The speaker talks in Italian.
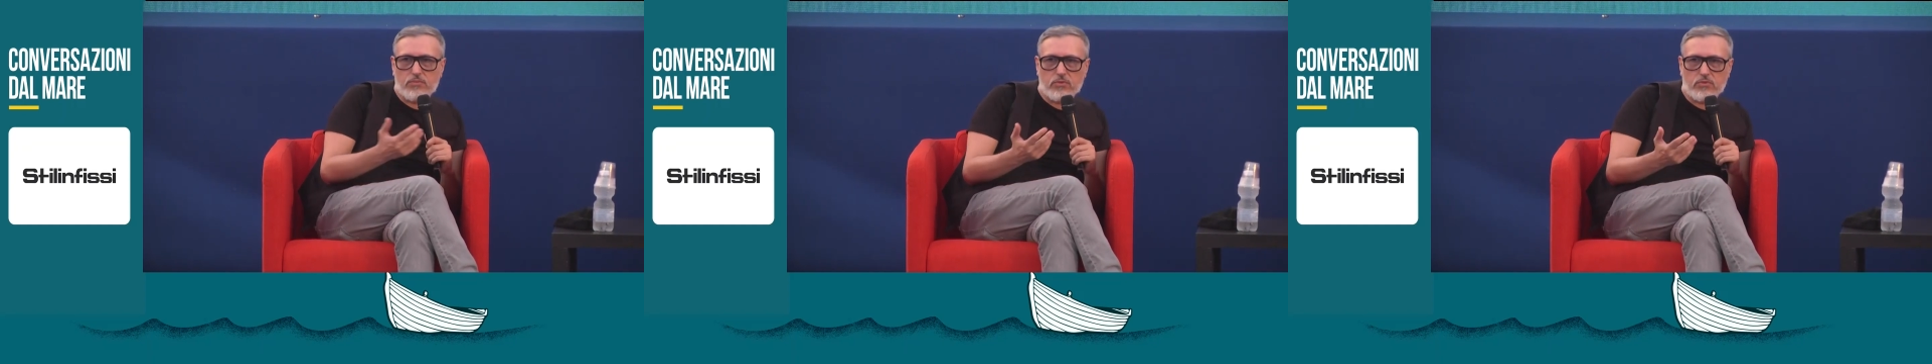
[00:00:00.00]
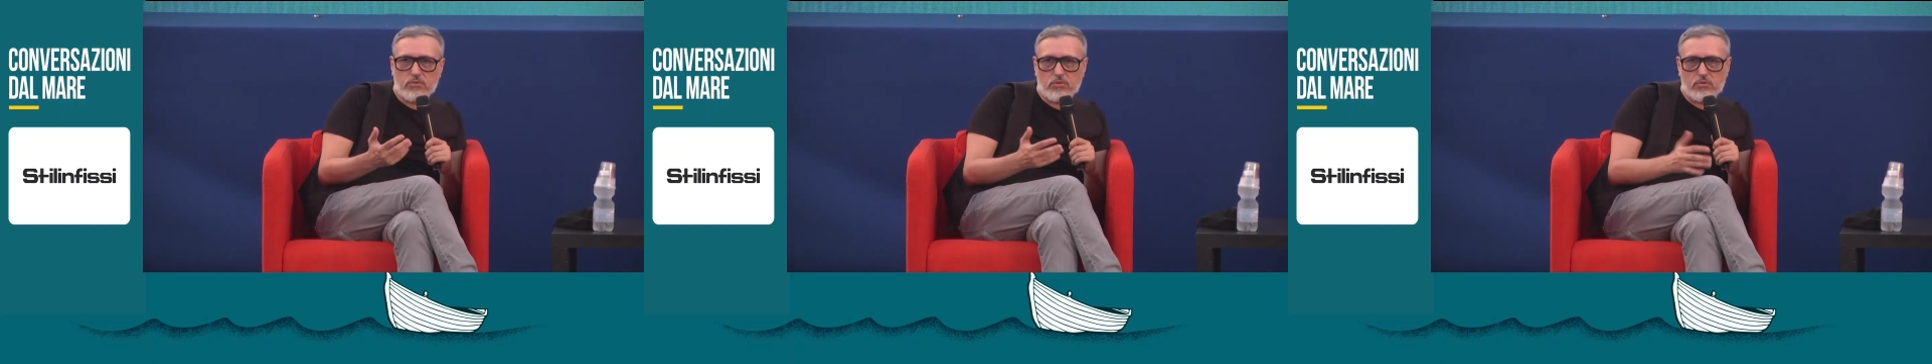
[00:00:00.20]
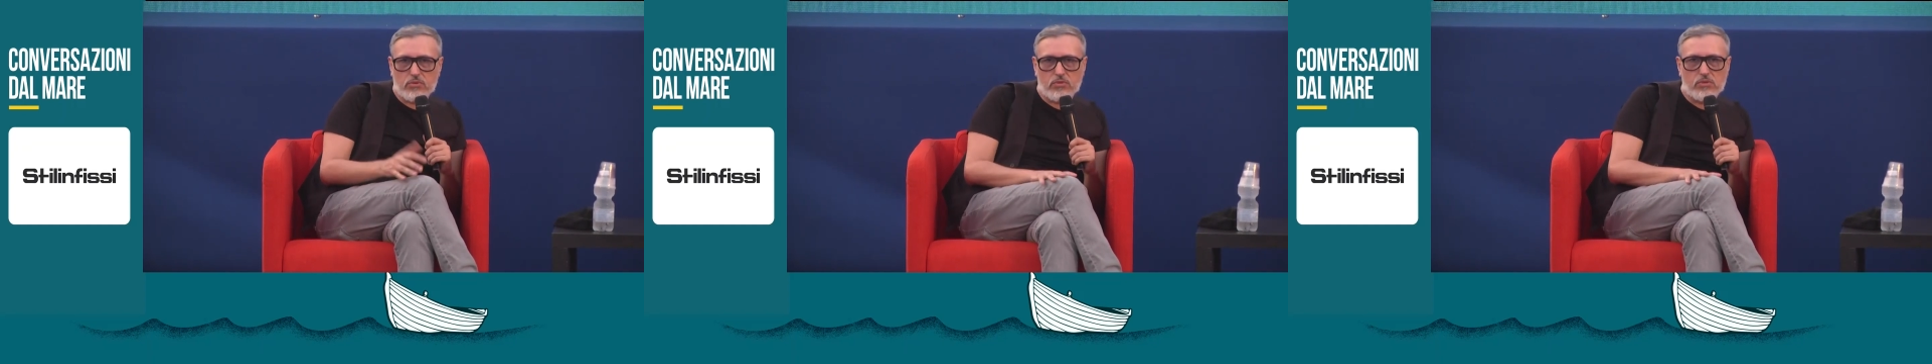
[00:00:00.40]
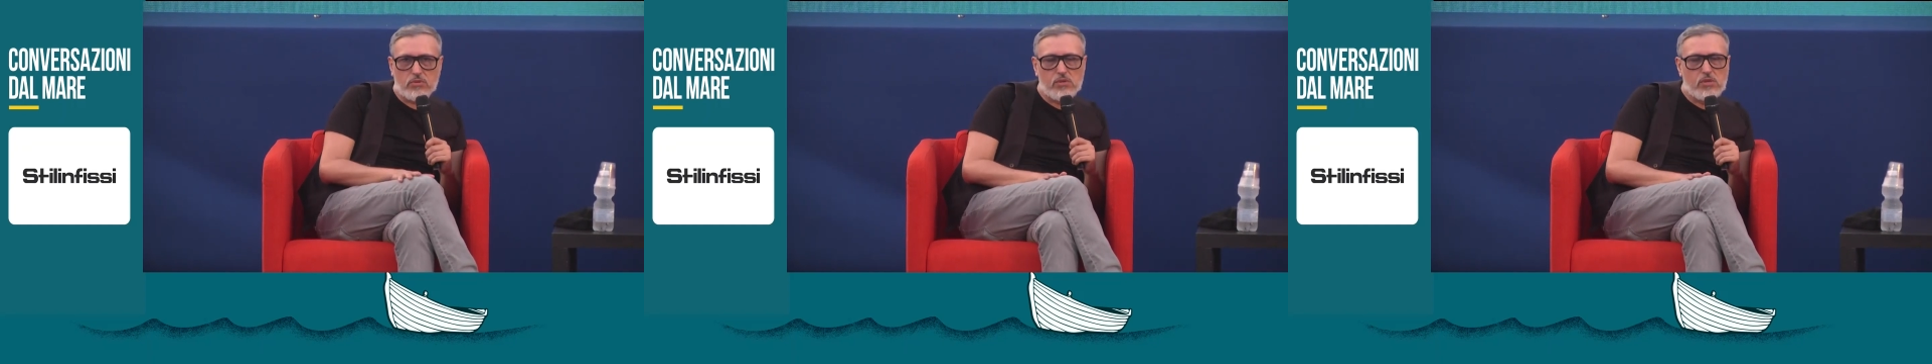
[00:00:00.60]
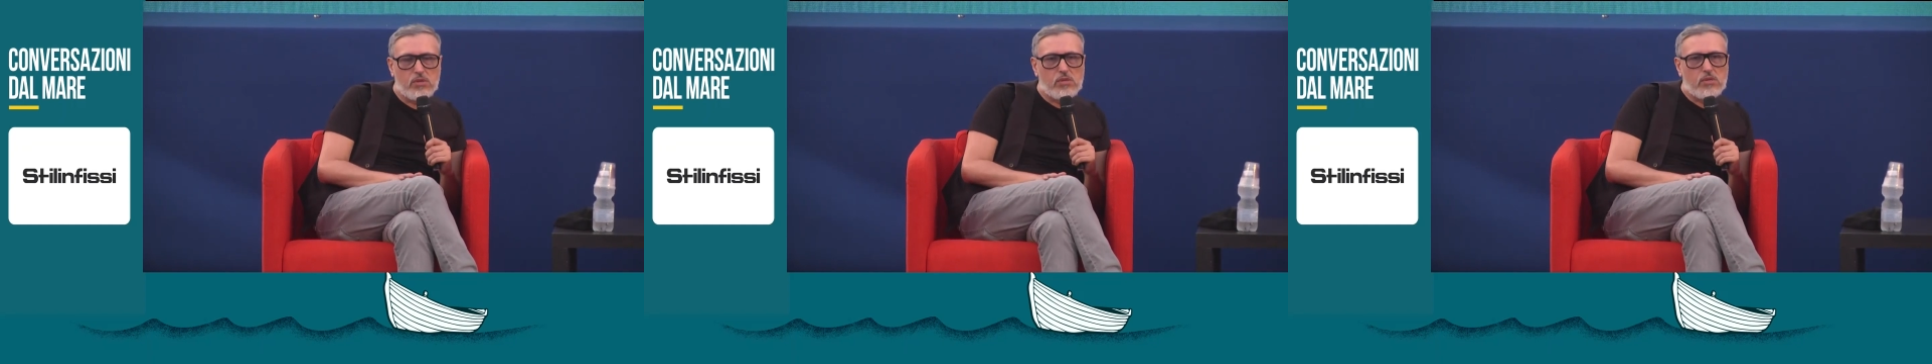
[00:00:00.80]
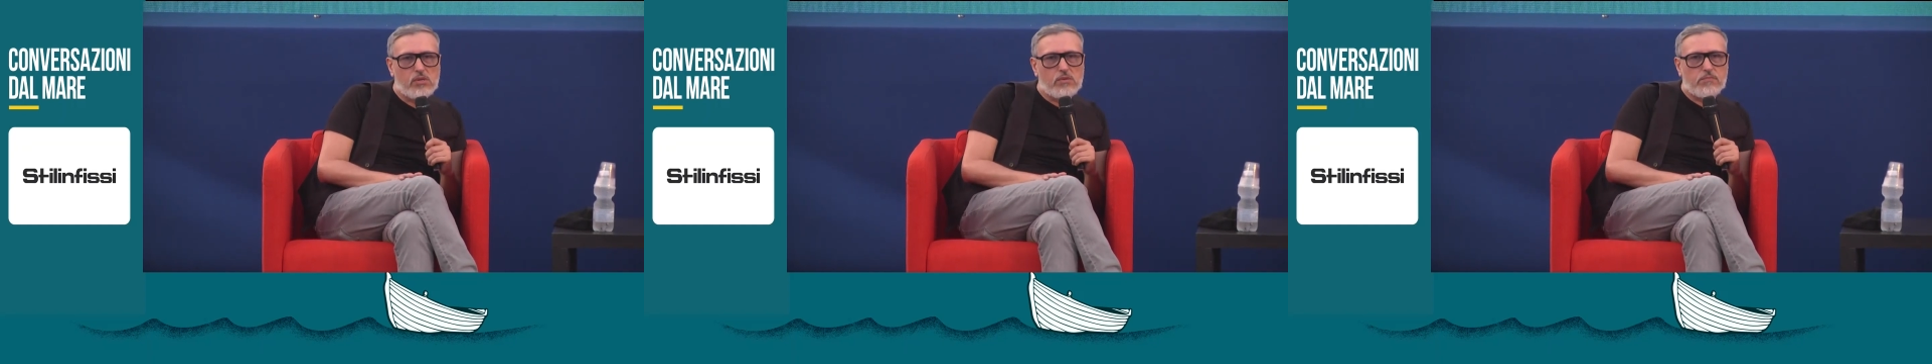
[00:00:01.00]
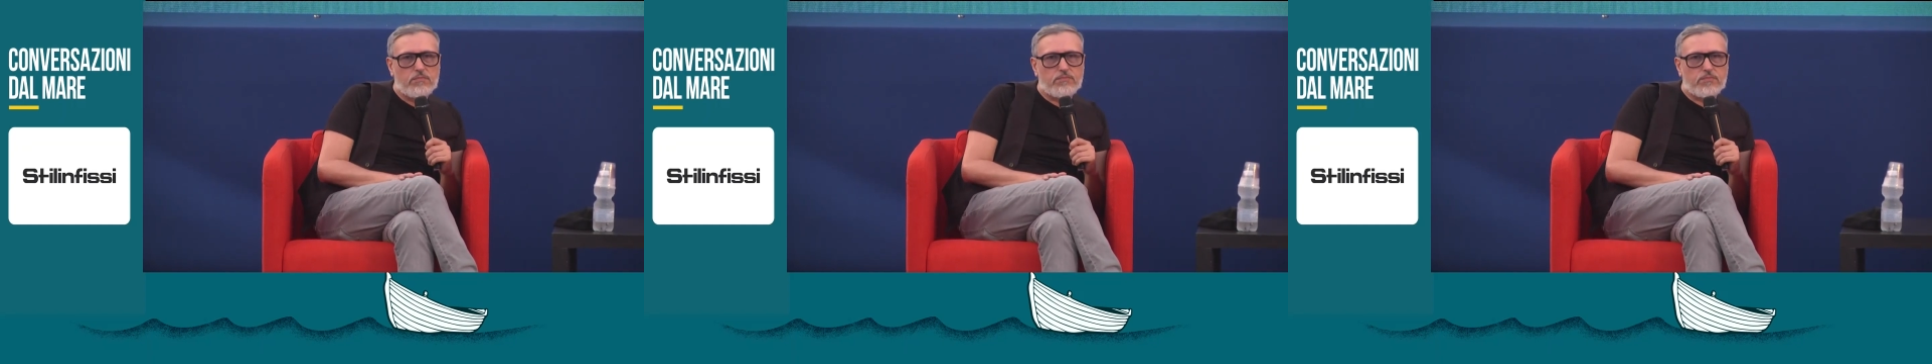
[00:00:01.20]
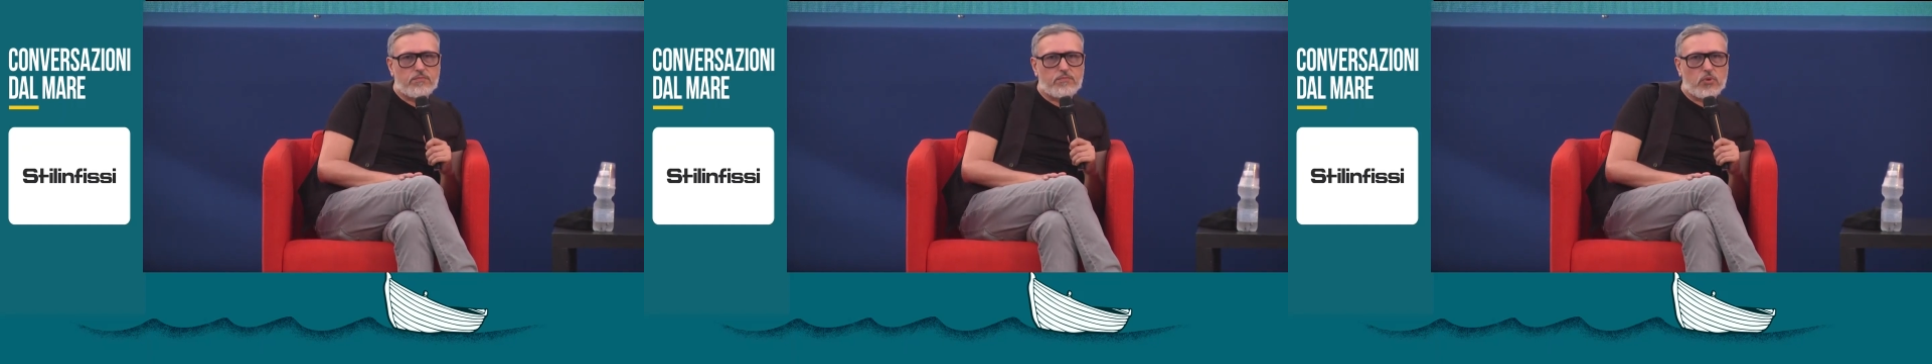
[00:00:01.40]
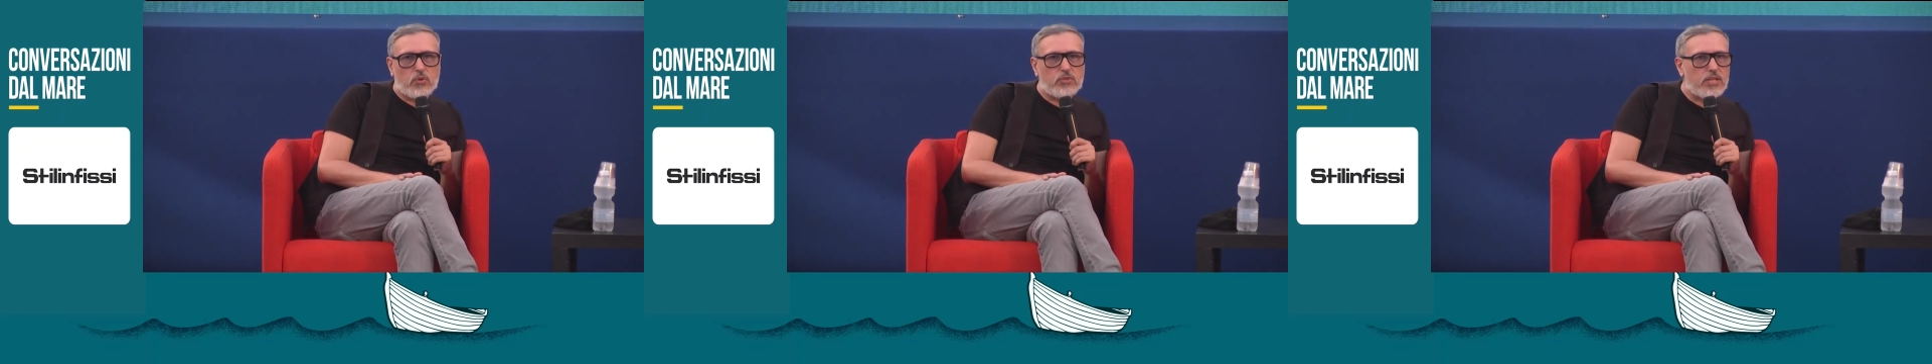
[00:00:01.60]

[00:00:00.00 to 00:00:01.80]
più, più